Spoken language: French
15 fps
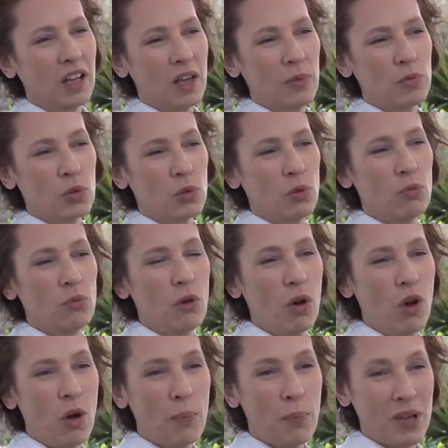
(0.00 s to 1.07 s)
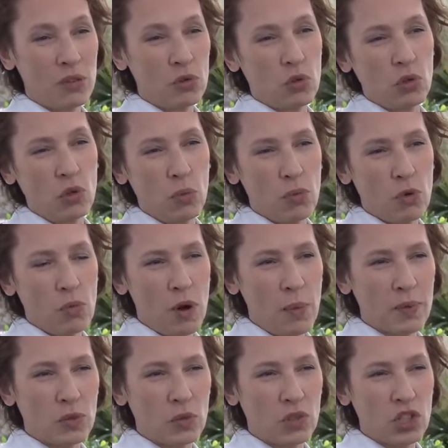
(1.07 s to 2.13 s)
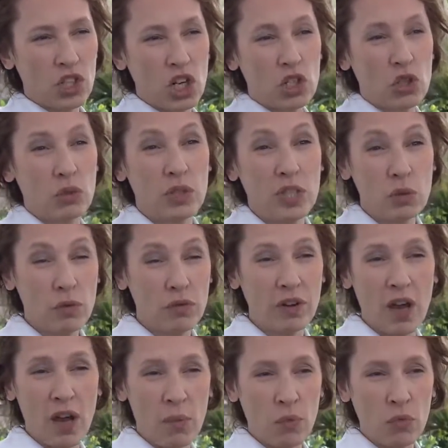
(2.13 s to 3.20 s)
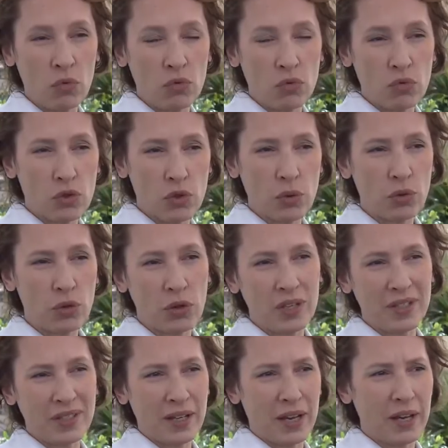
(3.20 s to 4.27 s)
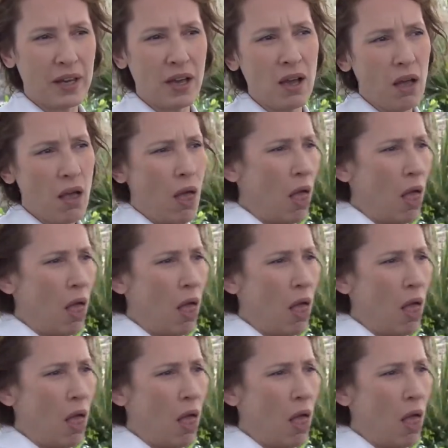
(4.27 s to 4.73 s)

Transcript: absolument euh, passionnant pour moi parce que déjà je découvrais un monde dont je ne connaissais rien.